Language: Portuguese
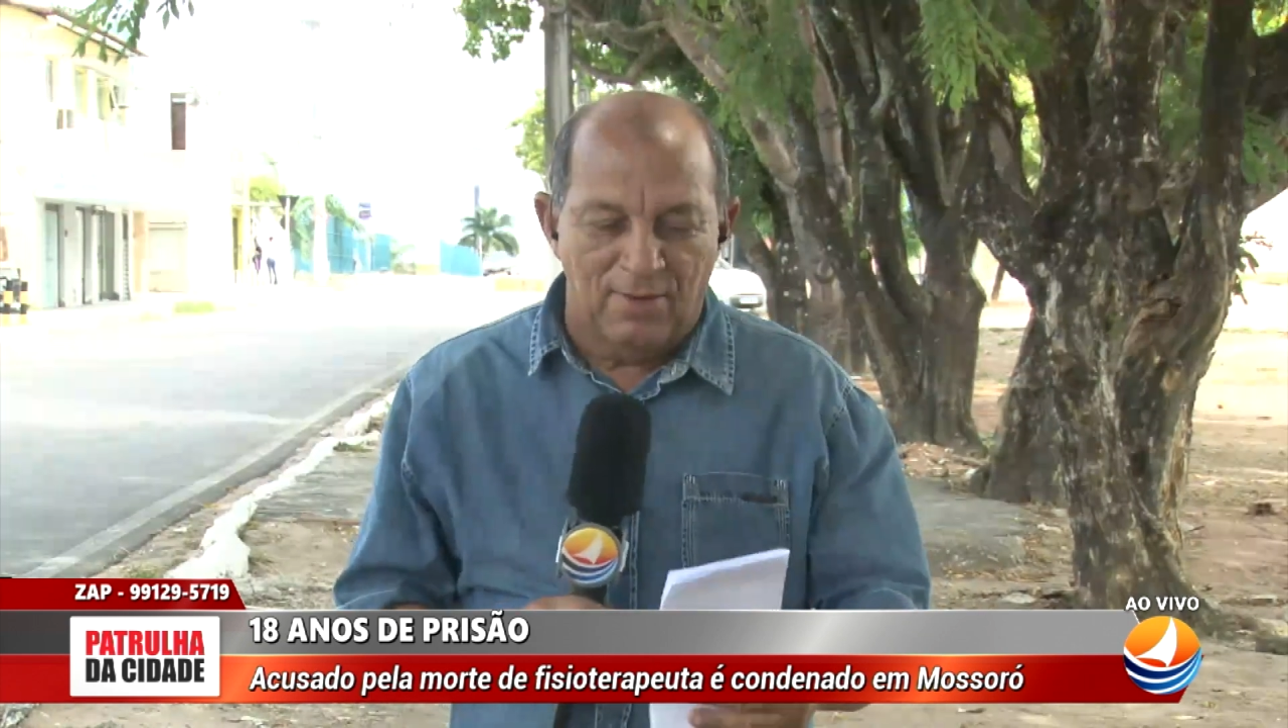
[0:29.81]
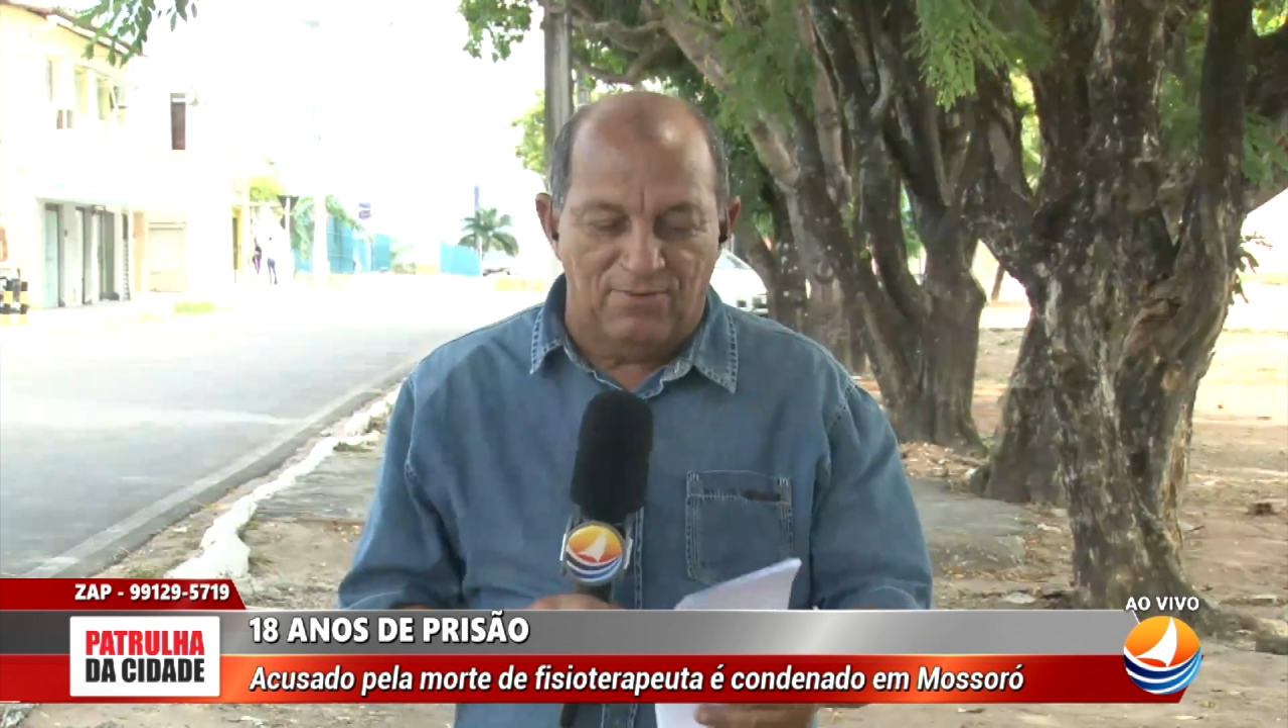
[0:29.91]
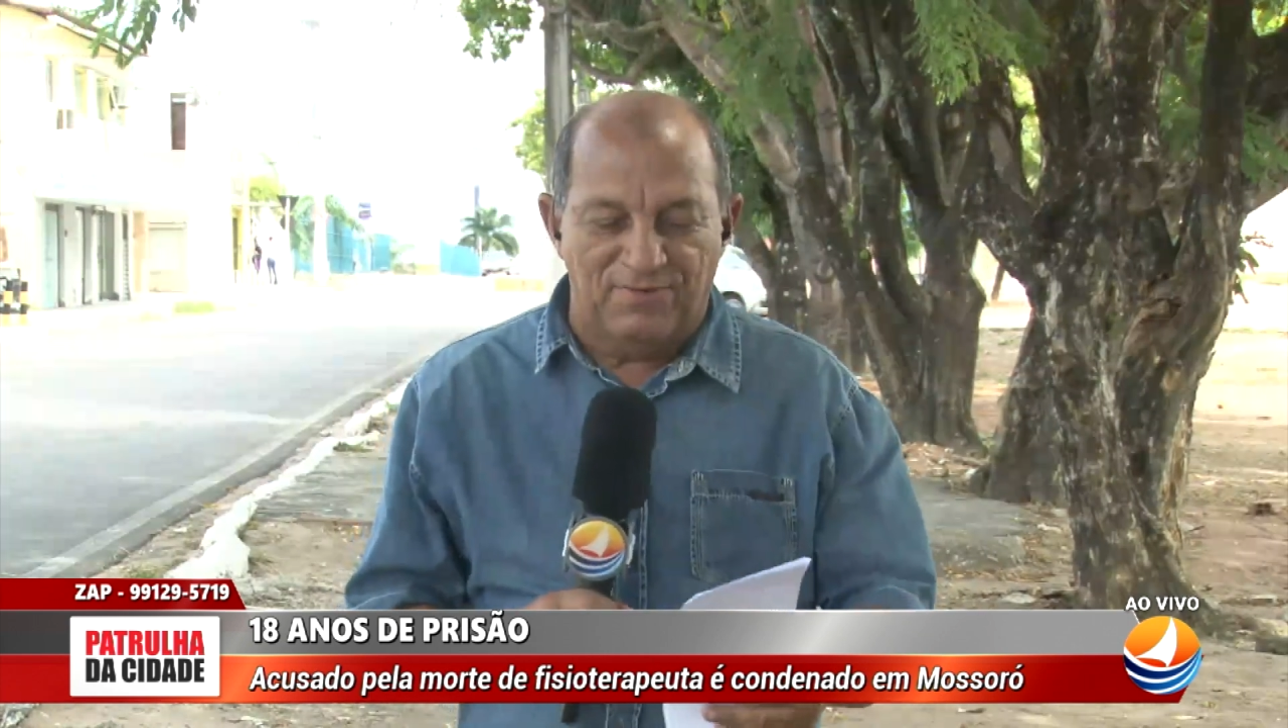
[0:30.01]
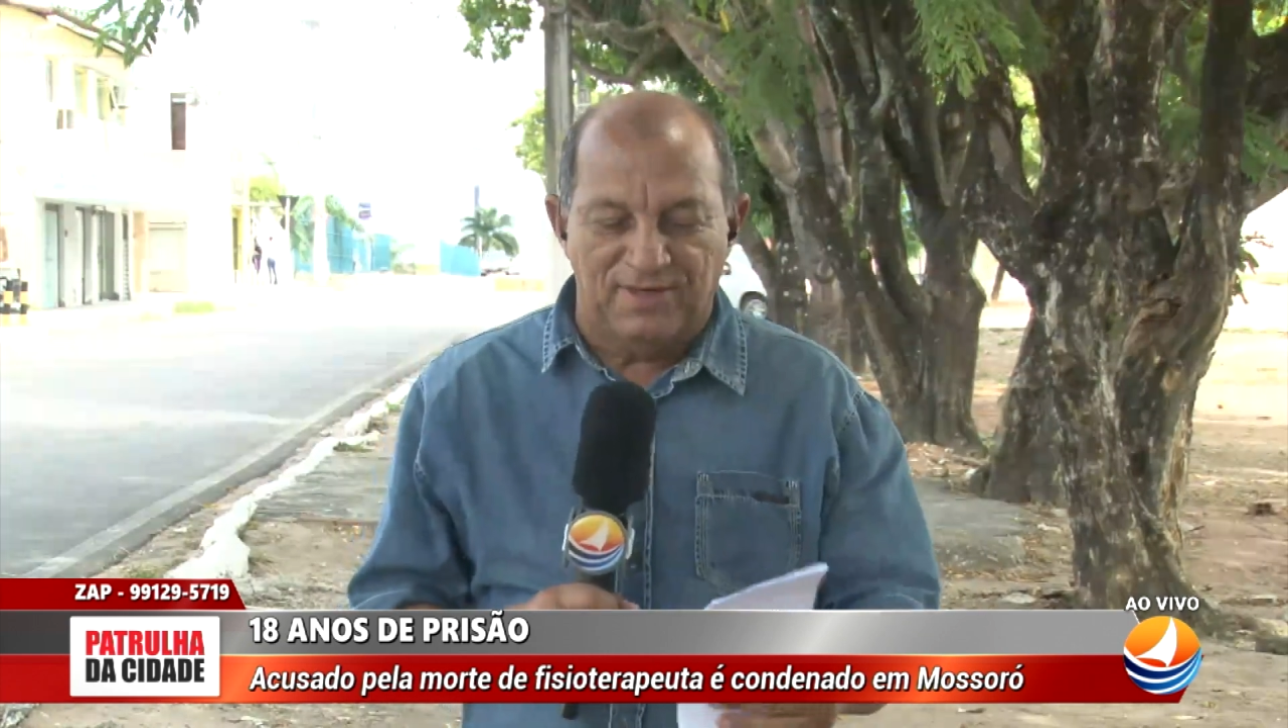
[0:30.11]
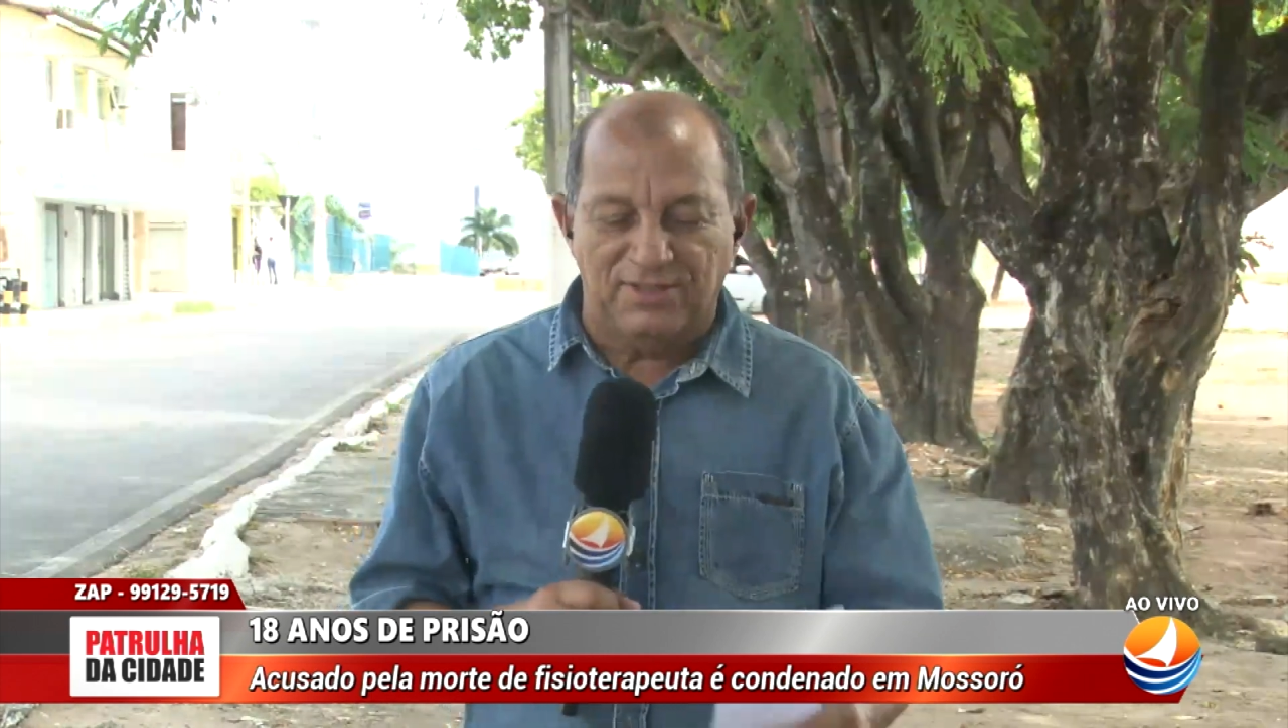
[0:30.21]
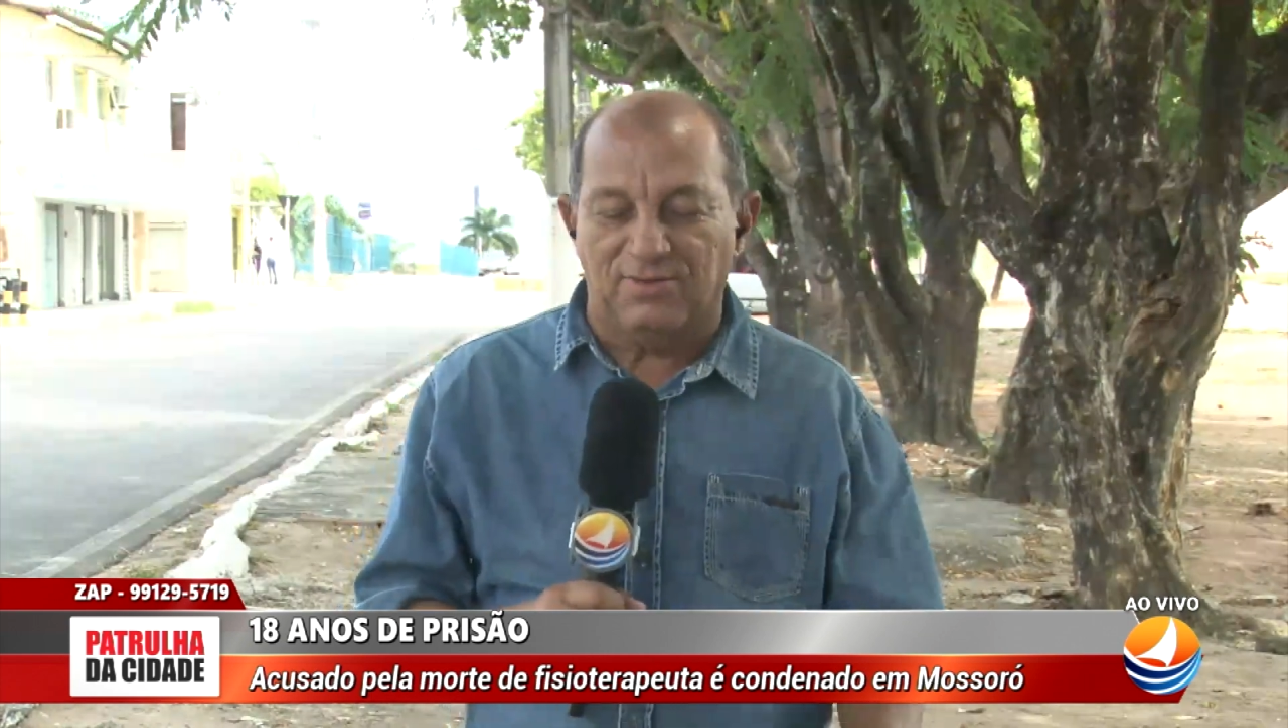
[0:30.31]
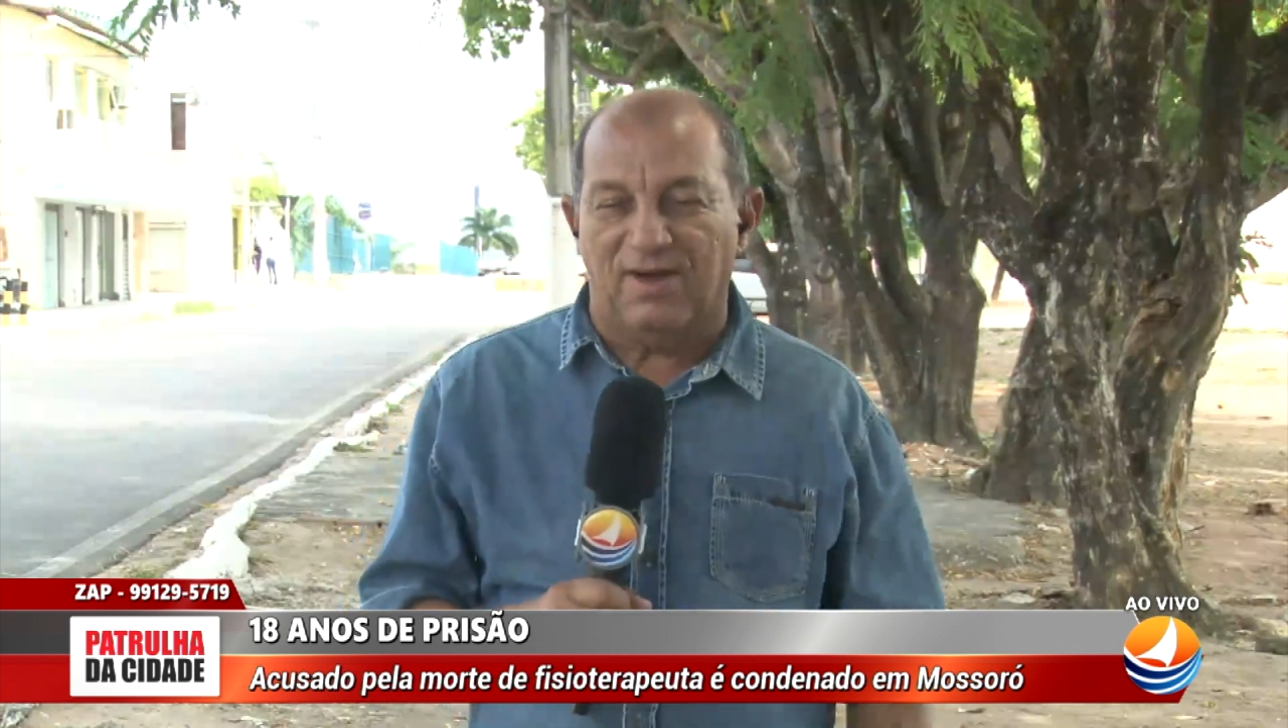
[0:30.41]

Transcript: O ministro